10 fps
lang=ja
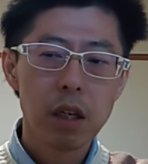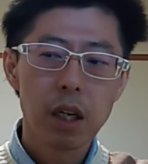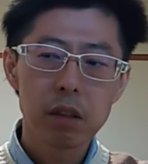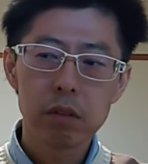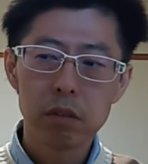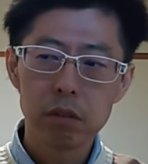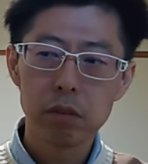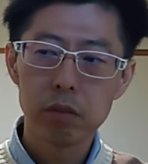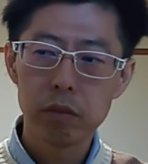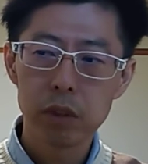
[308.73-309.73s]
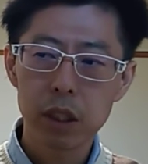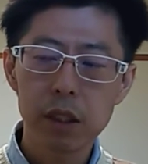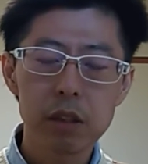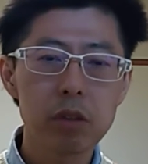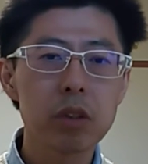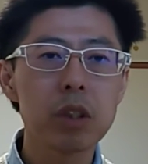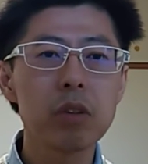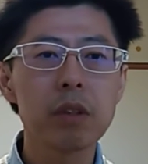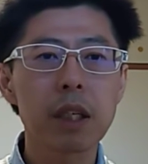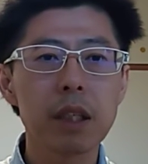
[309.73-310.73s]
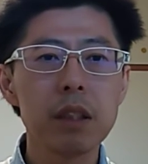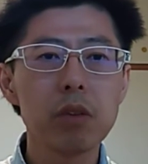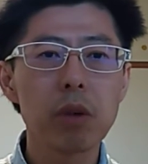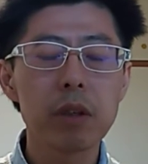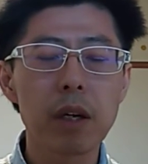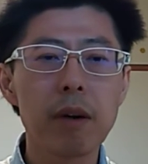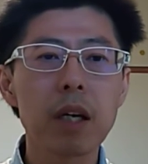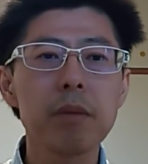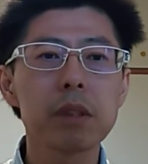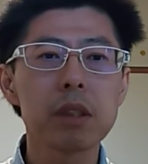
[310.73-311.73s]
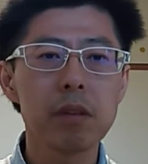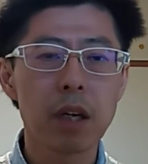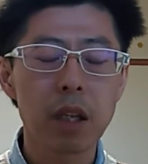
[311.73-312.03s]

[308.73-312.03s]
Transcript: あの、地下鉄の支柱なんかいつ折れるか分かりませんよ。